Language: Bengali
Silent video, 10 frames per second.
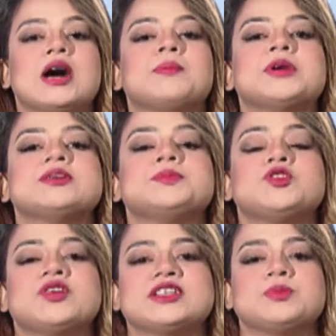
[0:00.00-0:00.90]
আমাদের
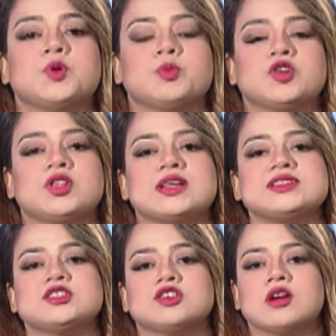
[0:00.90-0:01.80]
ভিতরে একটা প্রবণতা
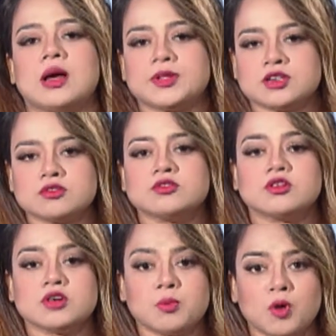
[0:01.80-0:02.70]
আছে যখন আমাদের কোনো
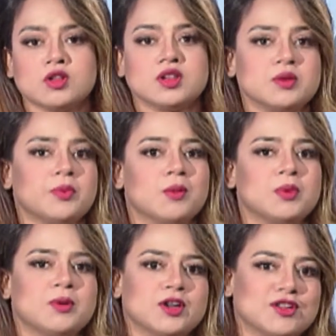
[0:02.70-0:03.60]
ধরনের মলদারের
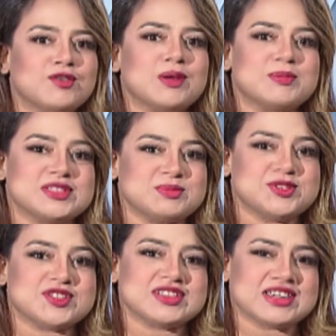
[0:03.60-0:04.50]
প্রবলেম হয় তখন আমরা সেই
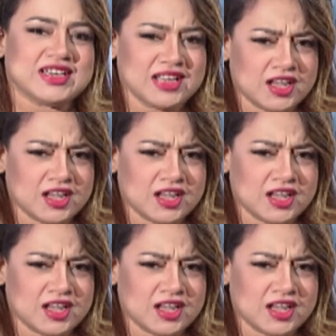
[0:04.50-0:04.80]
বিষয়টাকে